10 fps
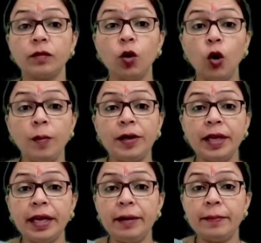
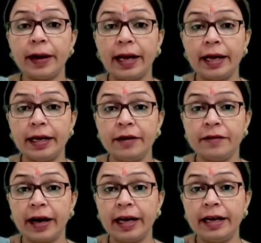obtained by
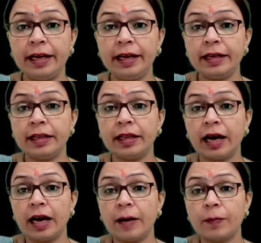dividing
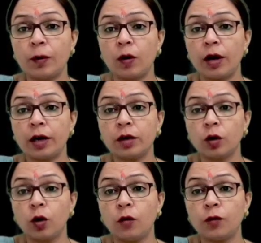the product
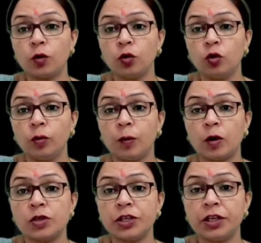of two
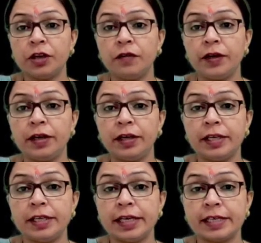positive
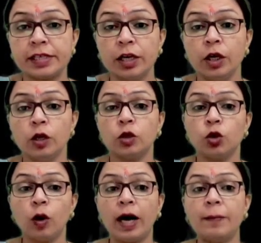integers
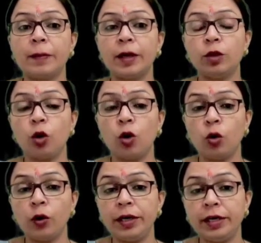जो आपके
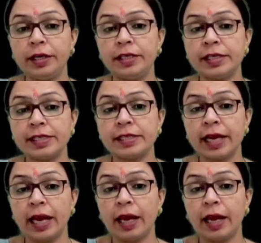दोनों integers हैं